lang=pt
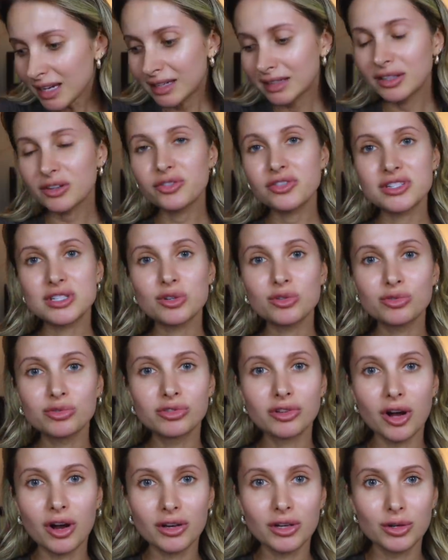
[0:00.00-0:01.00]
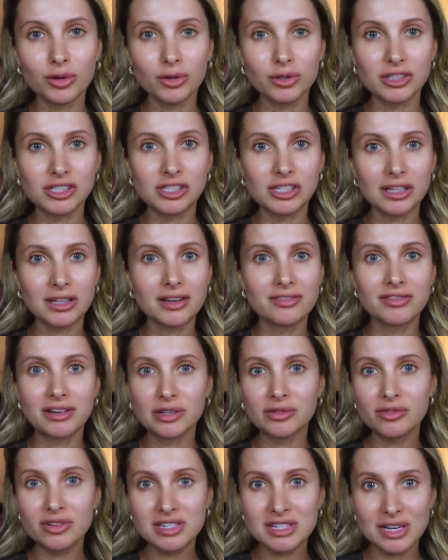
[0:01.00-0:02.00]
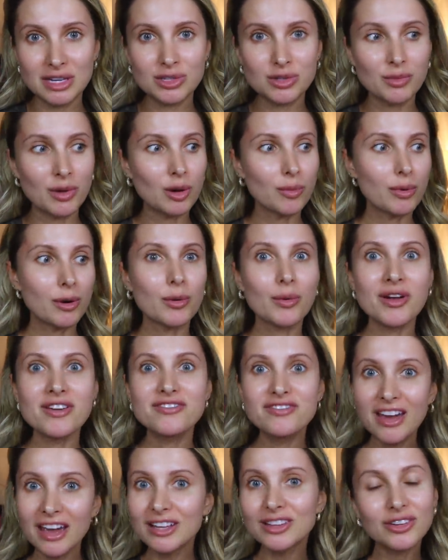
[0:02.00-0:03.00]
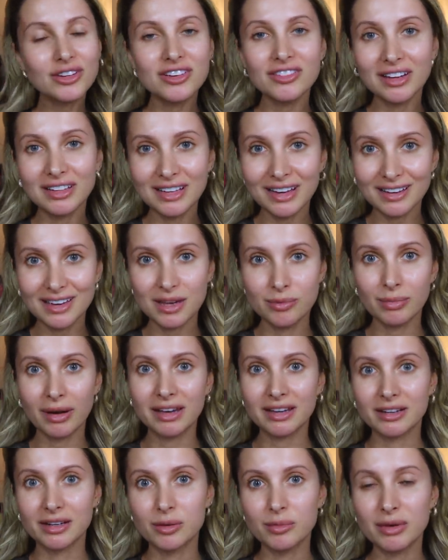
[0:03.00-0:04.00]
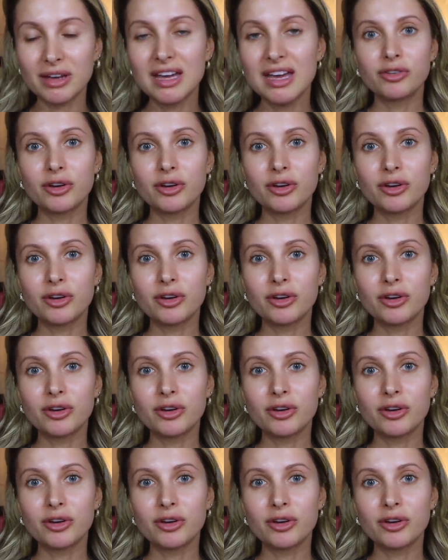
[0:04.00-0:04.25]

então vou fazer um vlog hoje levando vocês comigo pra um evento que vai ter aqui em Miami.